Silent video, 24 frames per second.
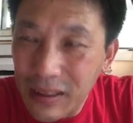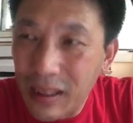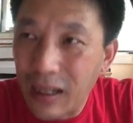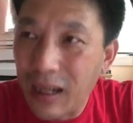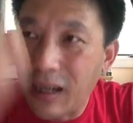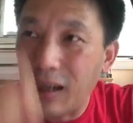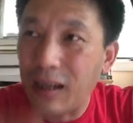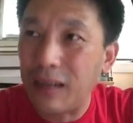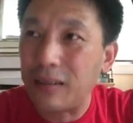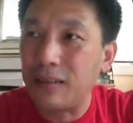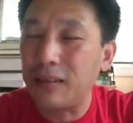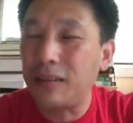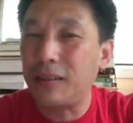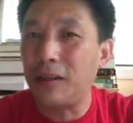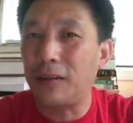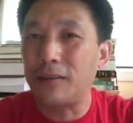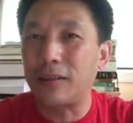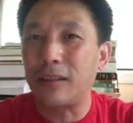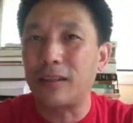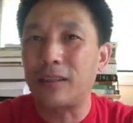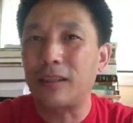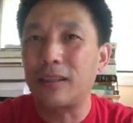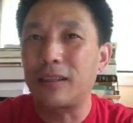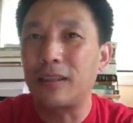啊，吊
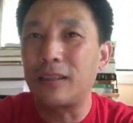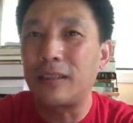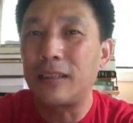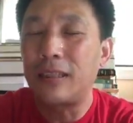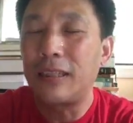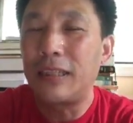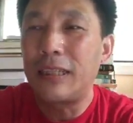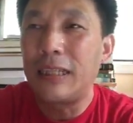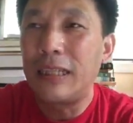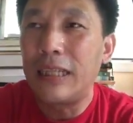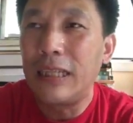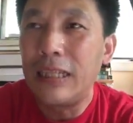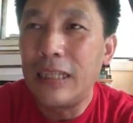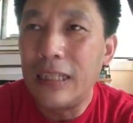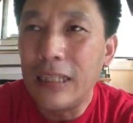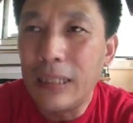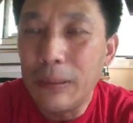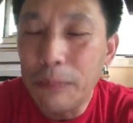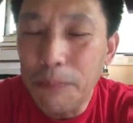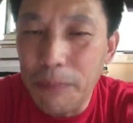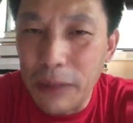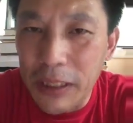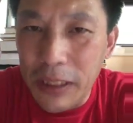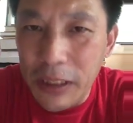在这个
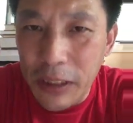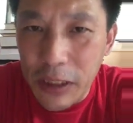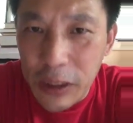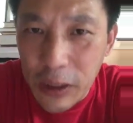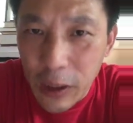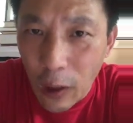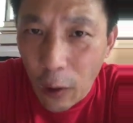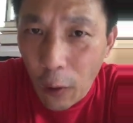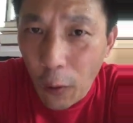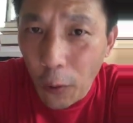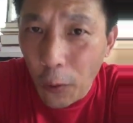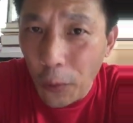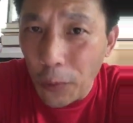被烧